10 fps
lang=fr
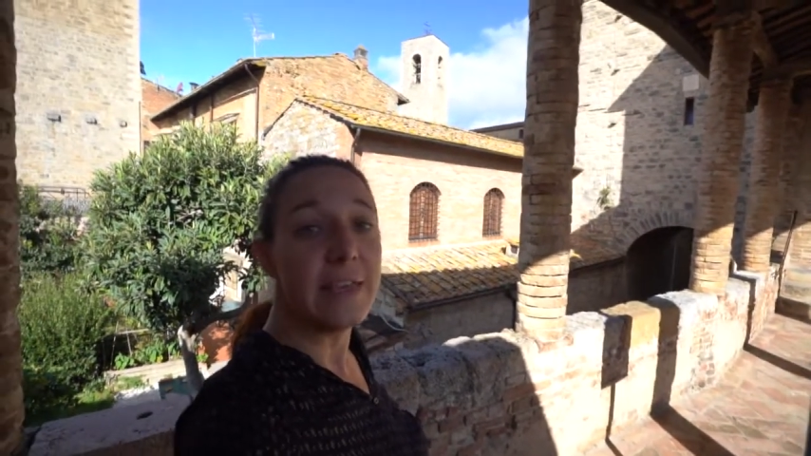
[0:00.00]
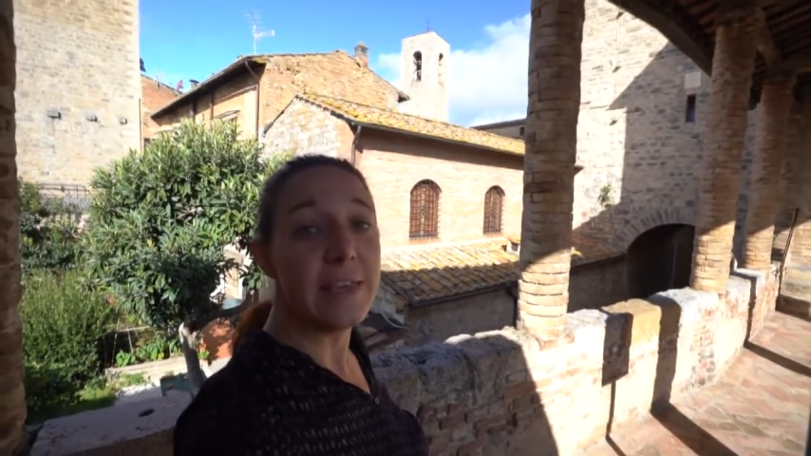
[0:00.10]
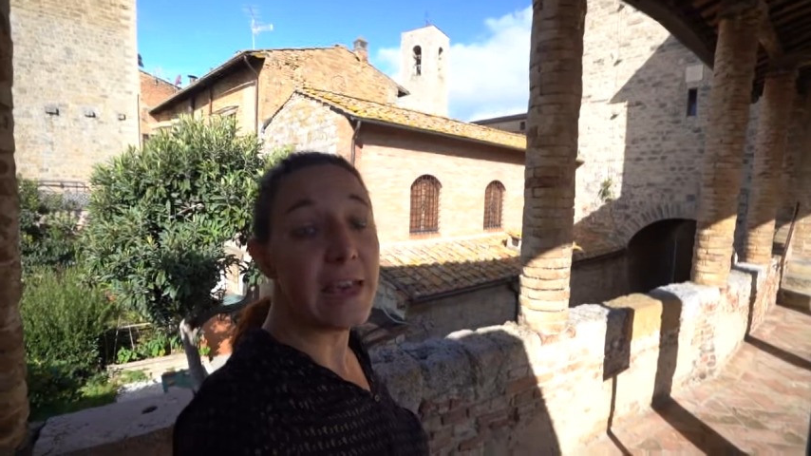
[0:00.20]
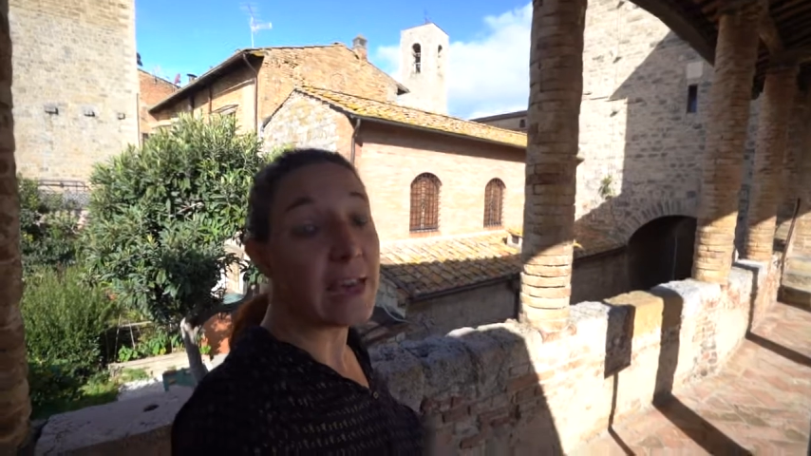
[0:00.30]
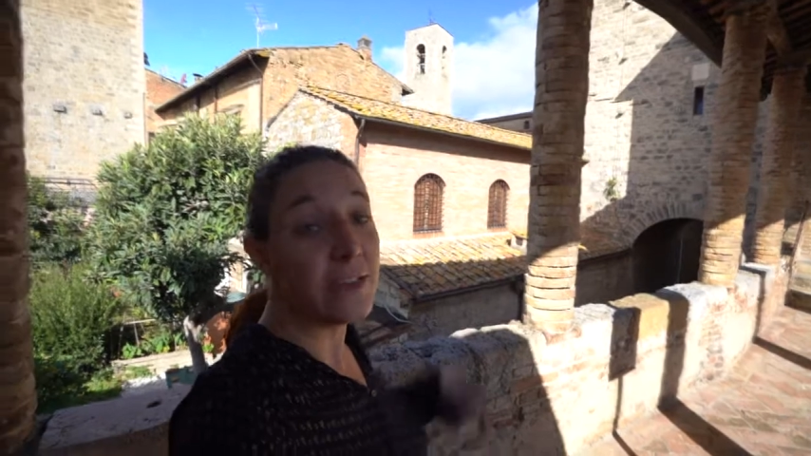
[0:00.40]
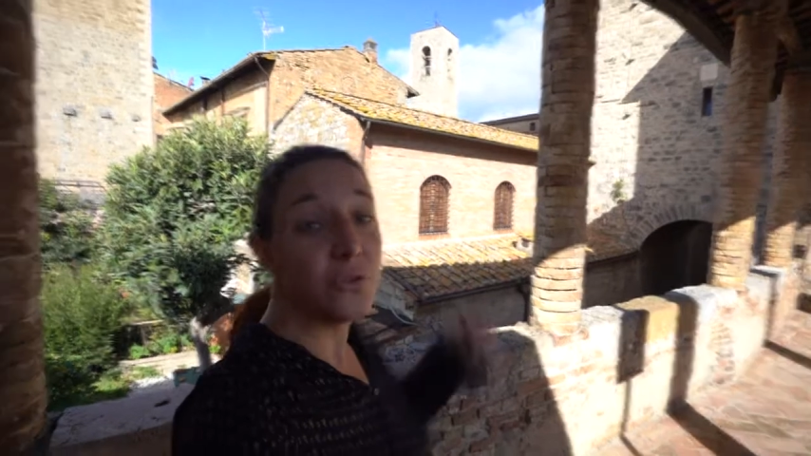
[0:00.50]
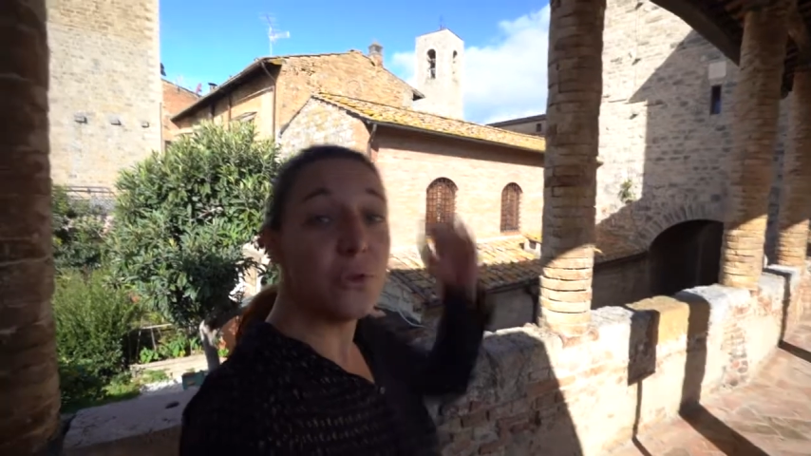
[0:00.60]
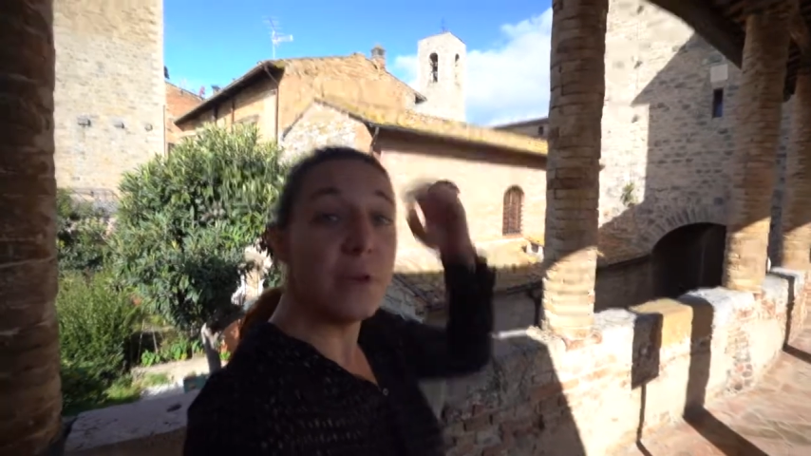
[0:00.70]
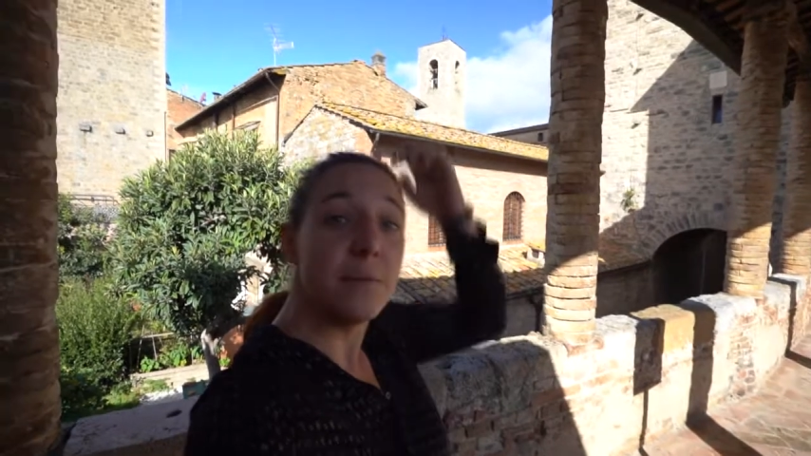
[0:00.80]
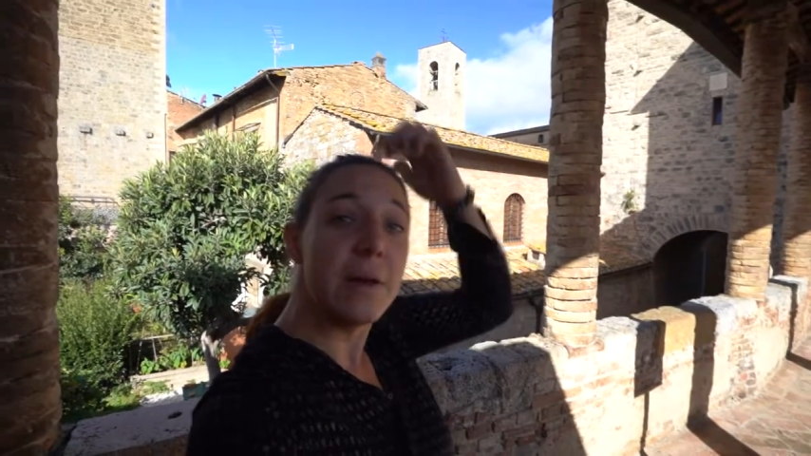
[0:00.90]
qui a
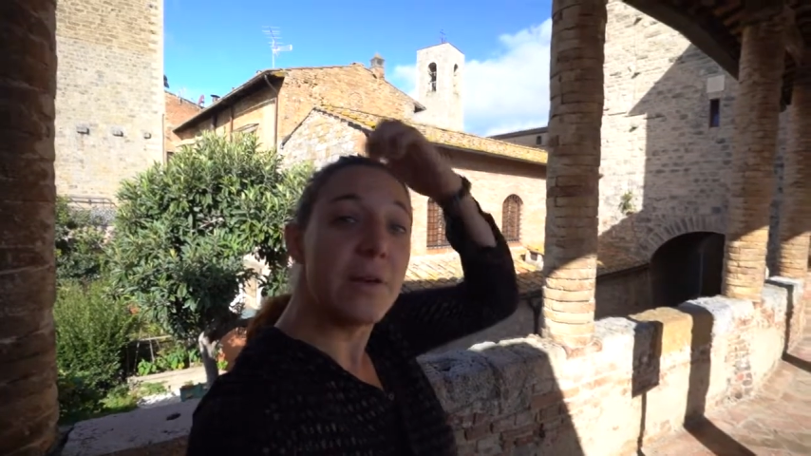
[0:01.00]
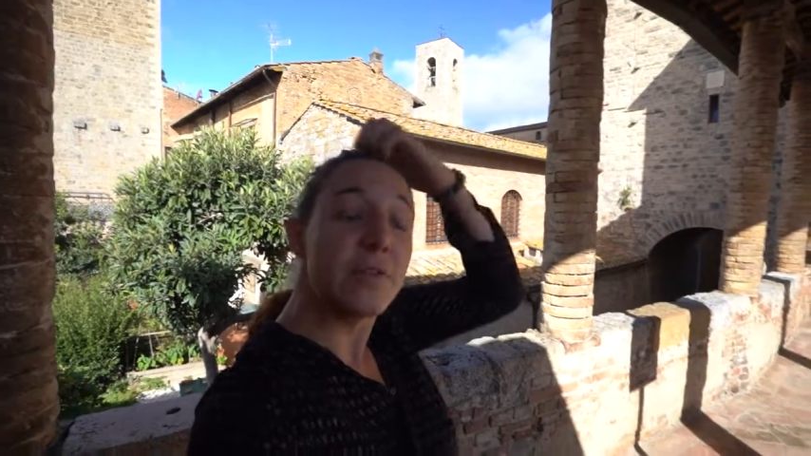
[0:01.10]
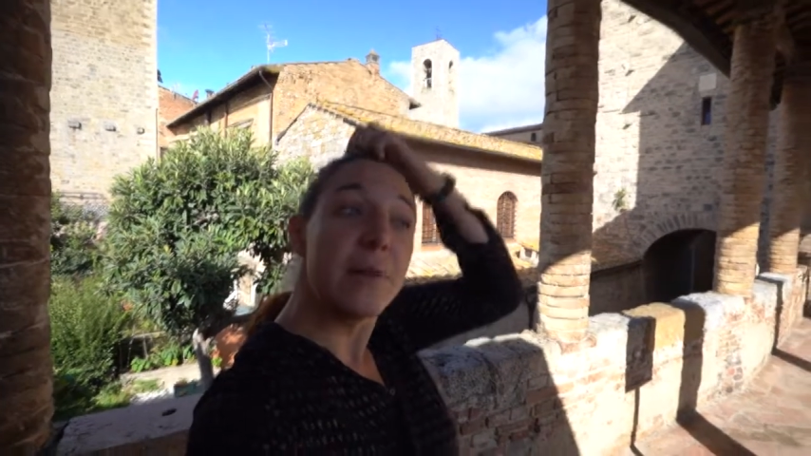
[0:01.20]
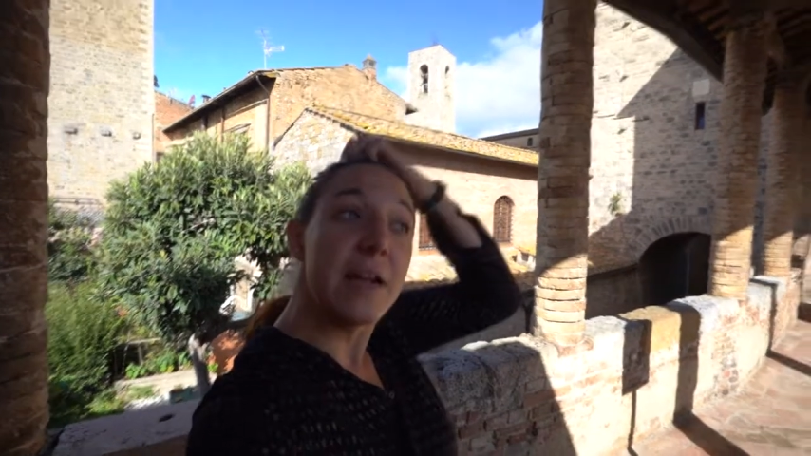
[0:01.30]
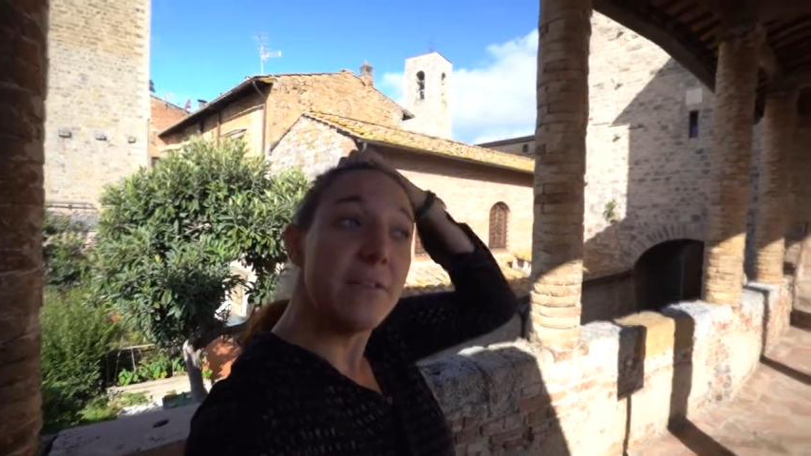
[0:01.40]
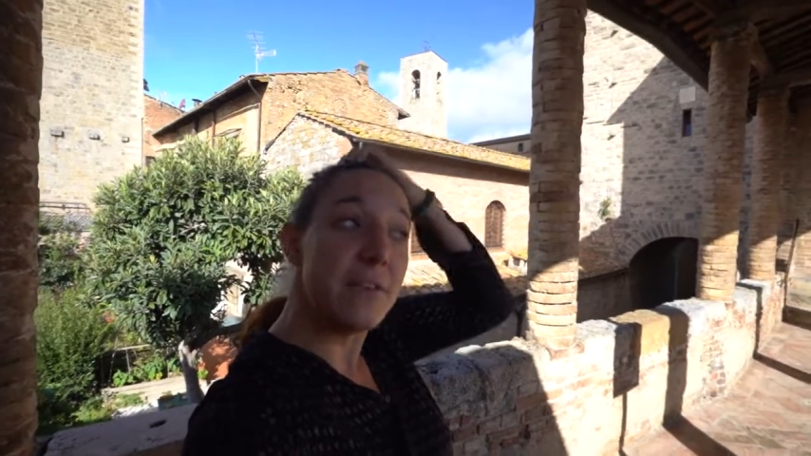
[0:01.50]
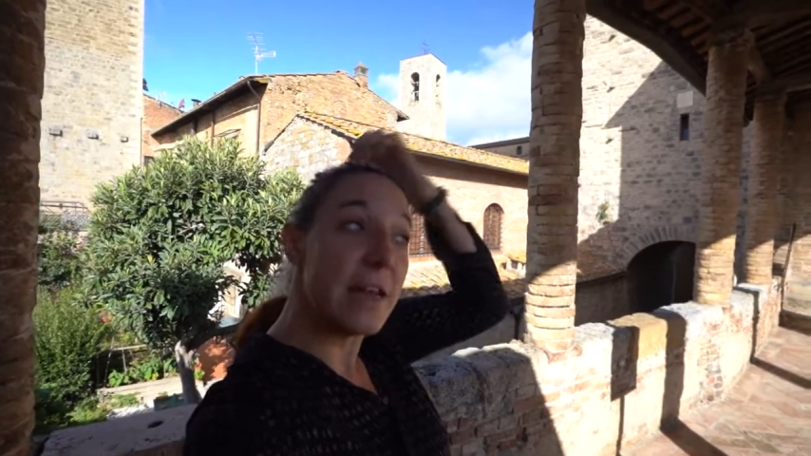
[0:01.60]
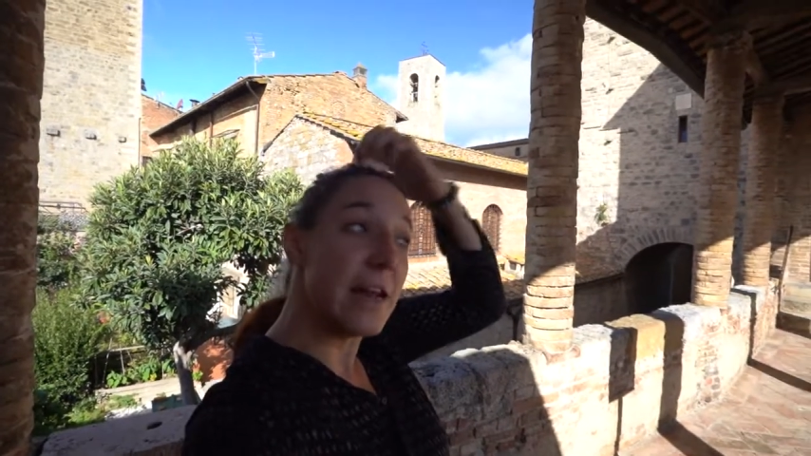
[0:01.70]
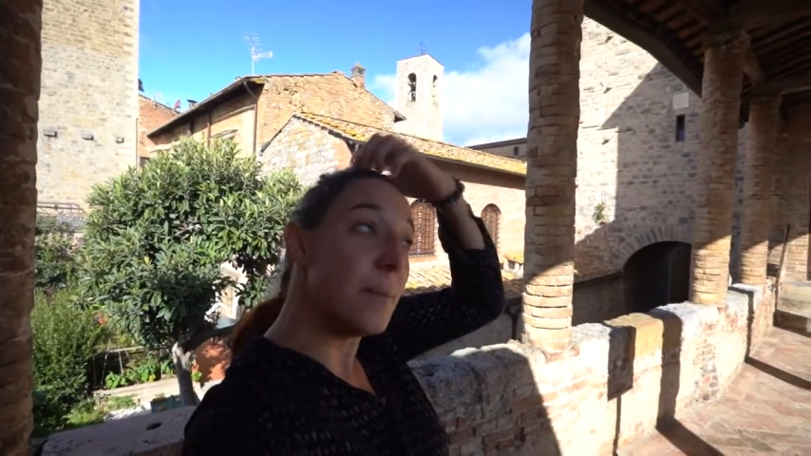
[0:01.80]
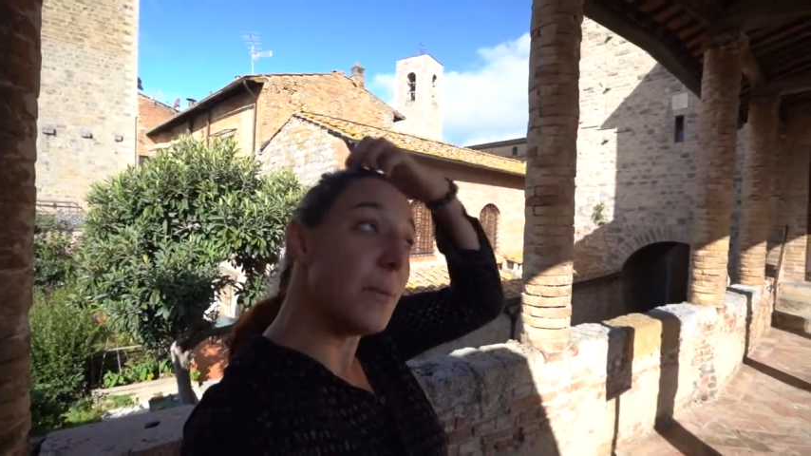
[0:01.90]
réduit euh, malheureusement la ville à la